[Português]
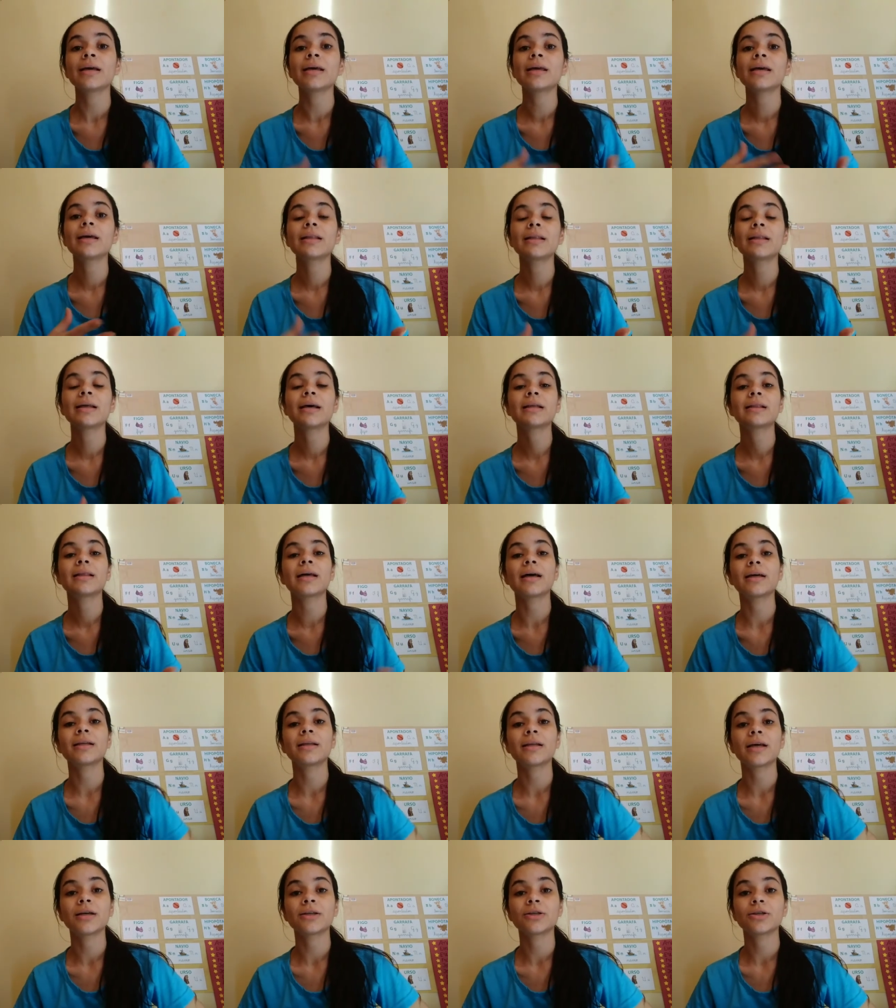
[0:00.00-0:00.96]
Que na
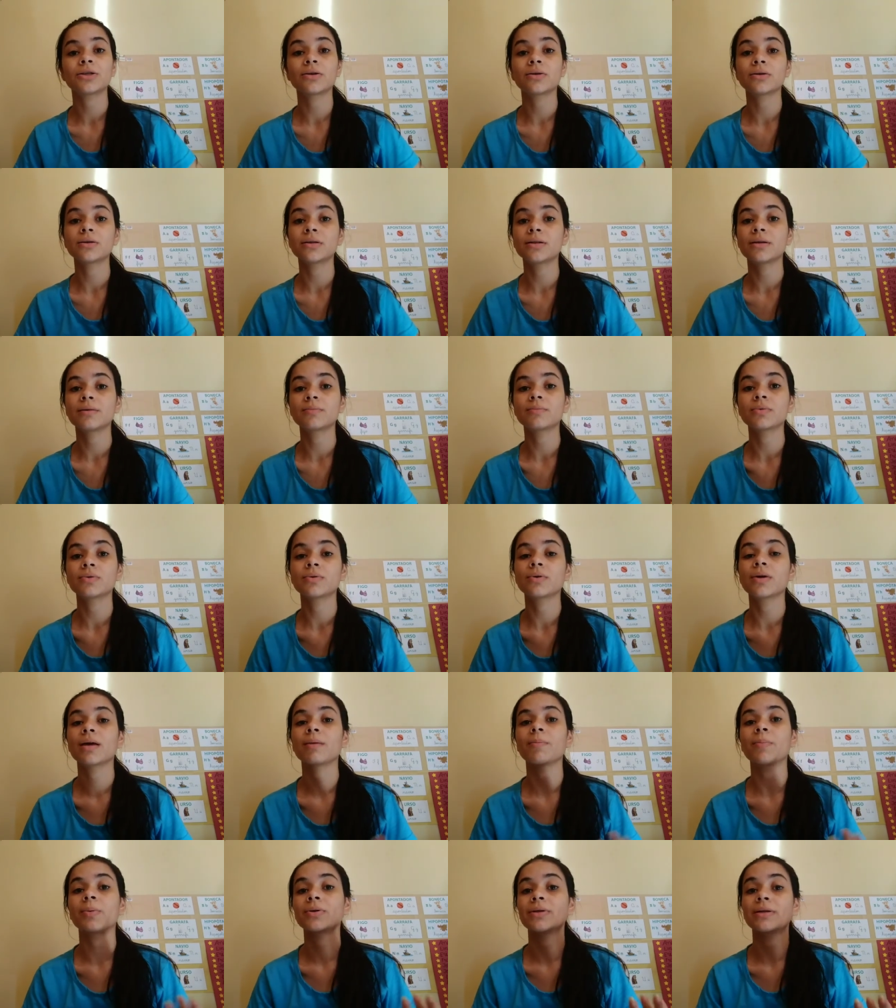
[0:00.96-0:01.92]
internet nós temos o
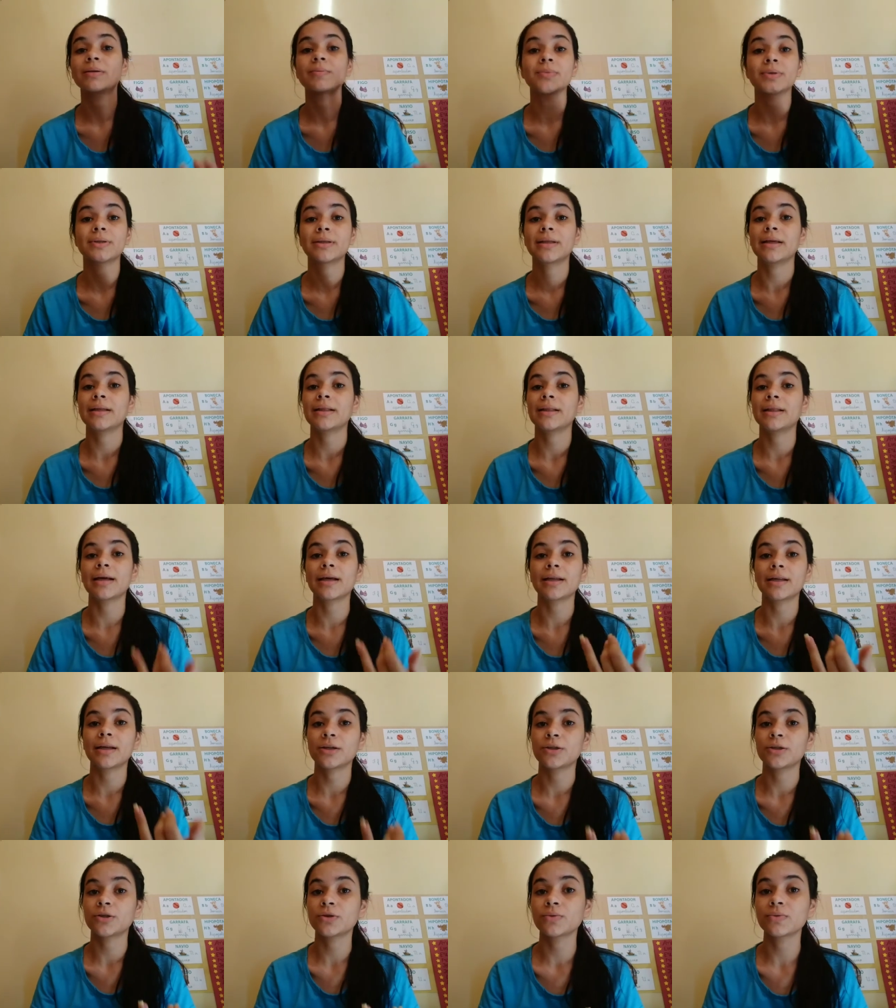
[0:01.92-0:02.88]
que? Podemos ter
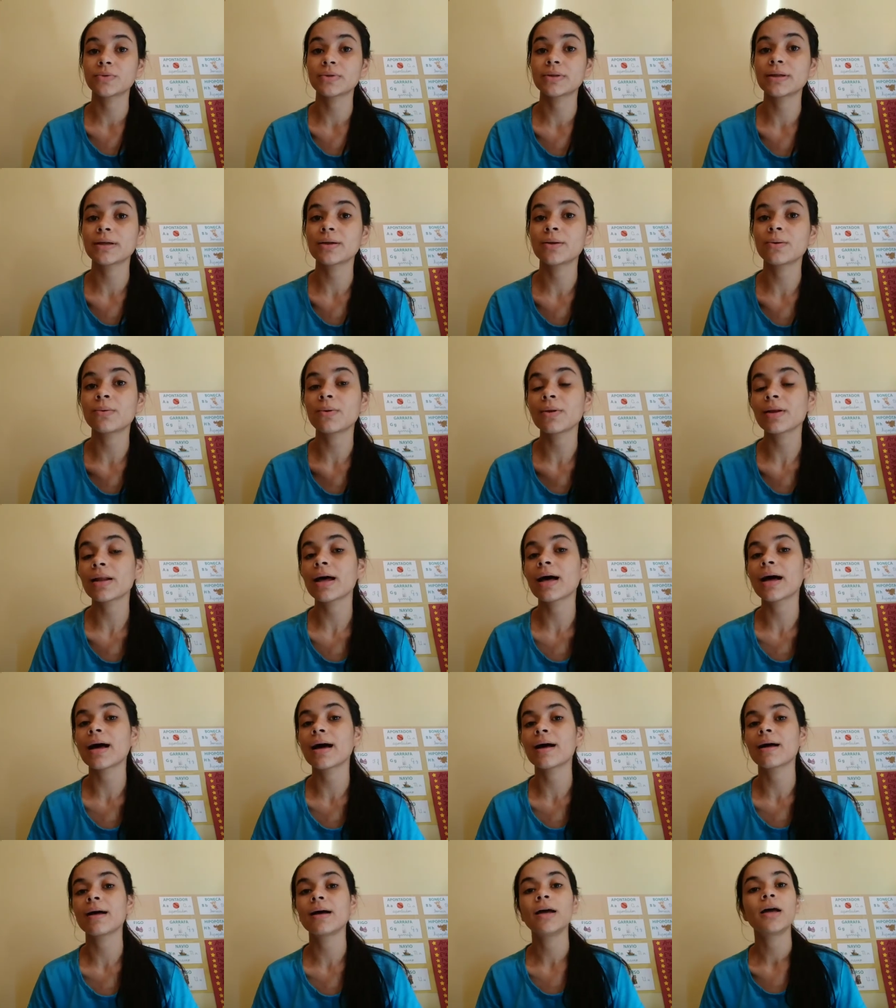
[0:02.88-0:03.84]
internet no
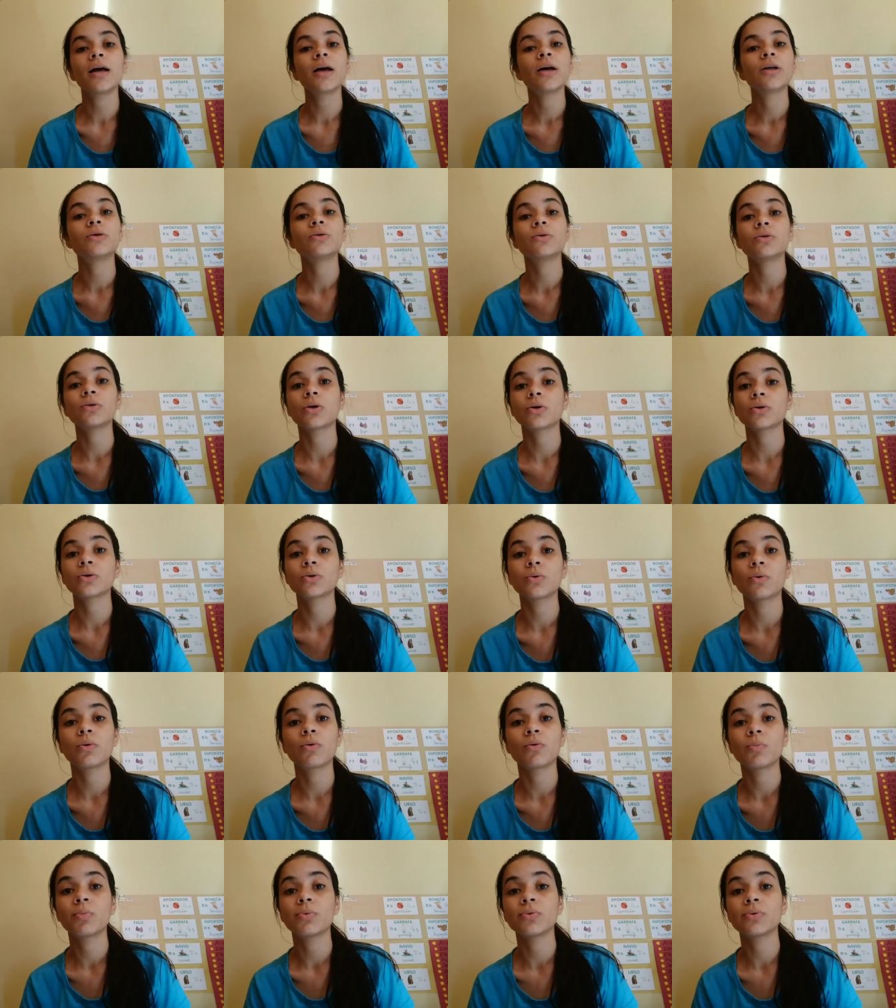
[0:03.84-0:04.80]
celular, no nosso
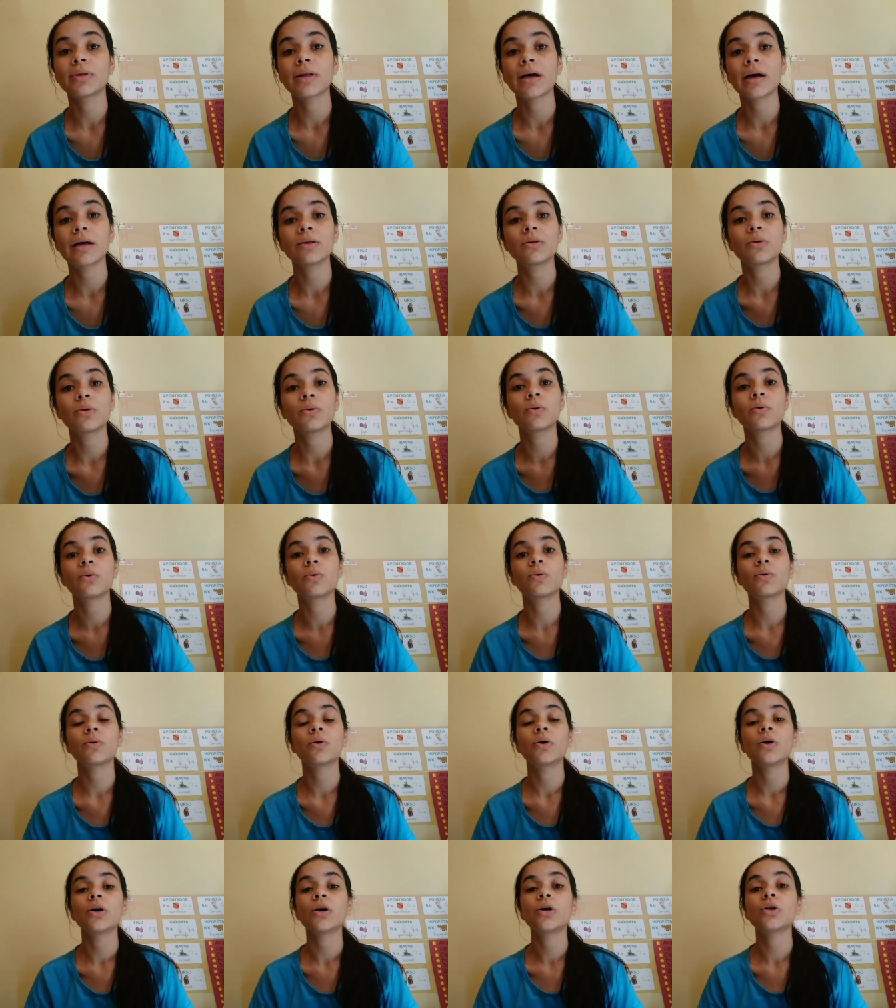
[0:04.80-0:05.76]

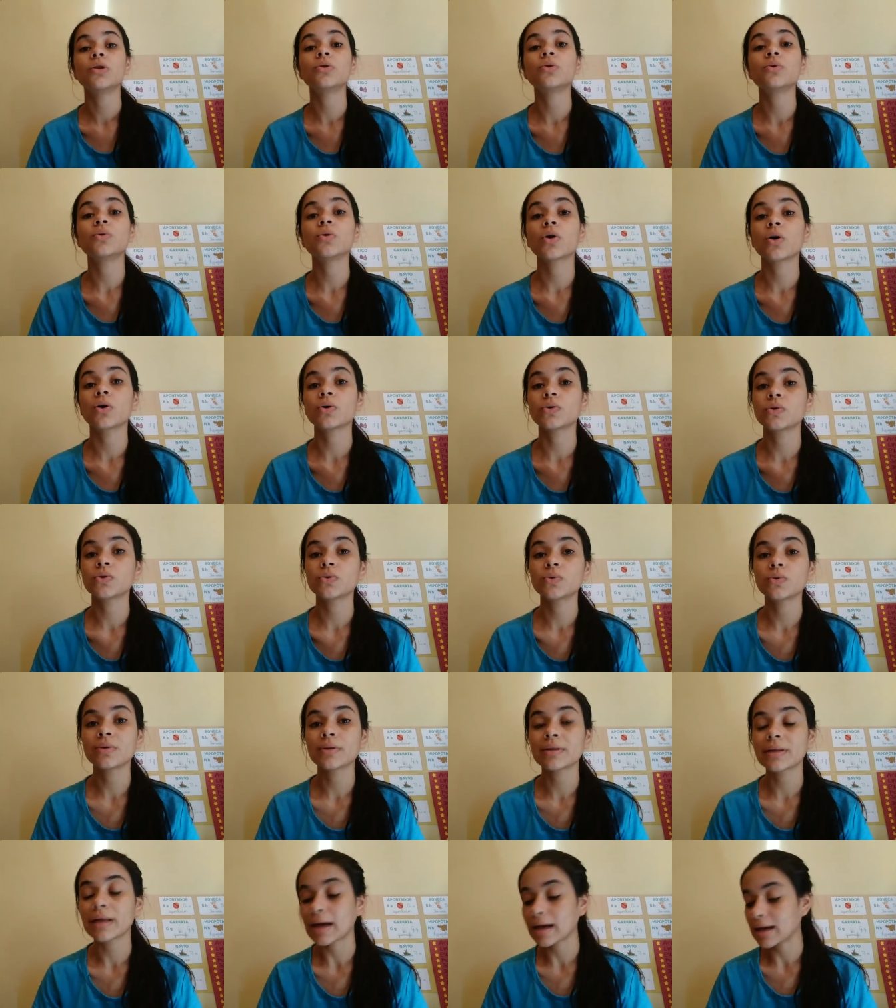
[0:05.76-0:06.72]
computador, no nosso
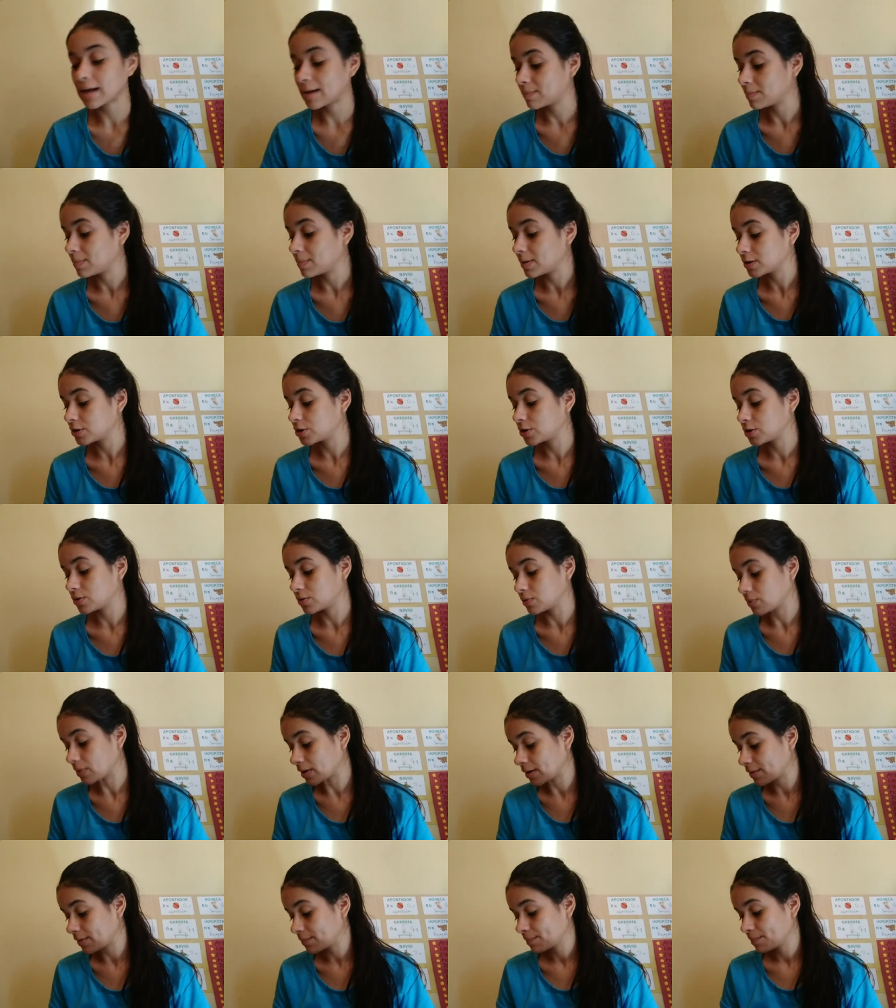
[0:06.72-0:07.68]
tablet,
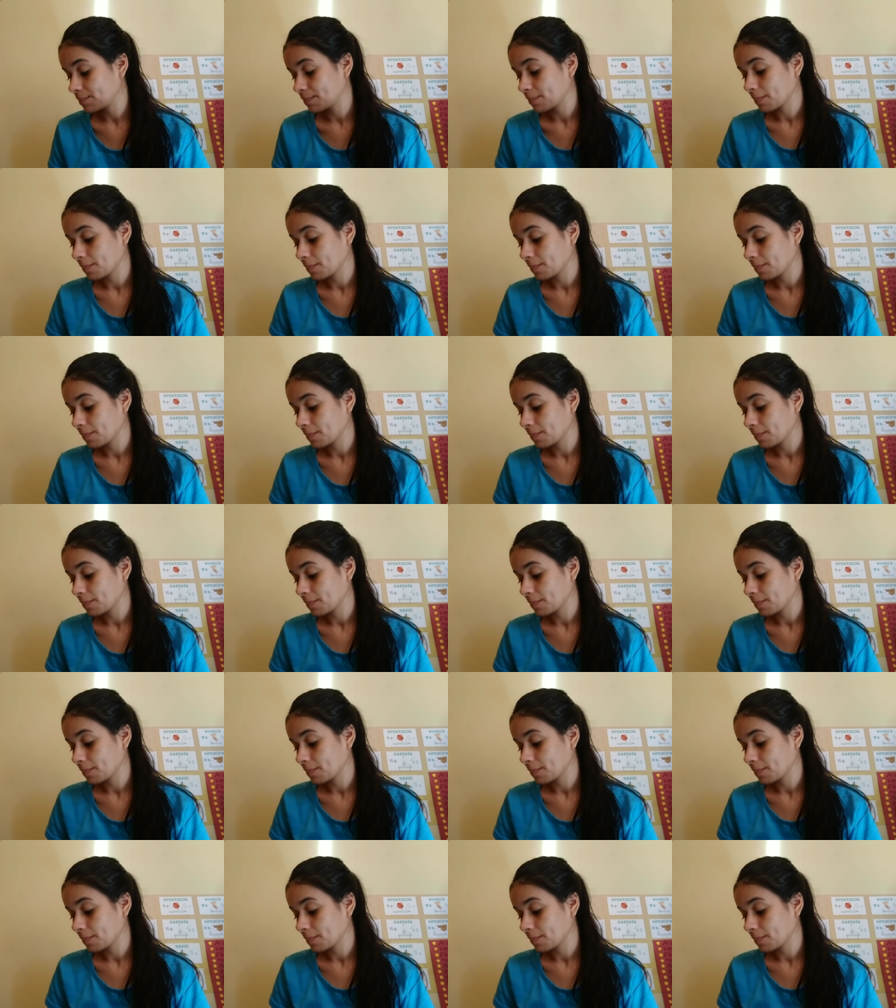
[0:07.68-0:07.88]
não é?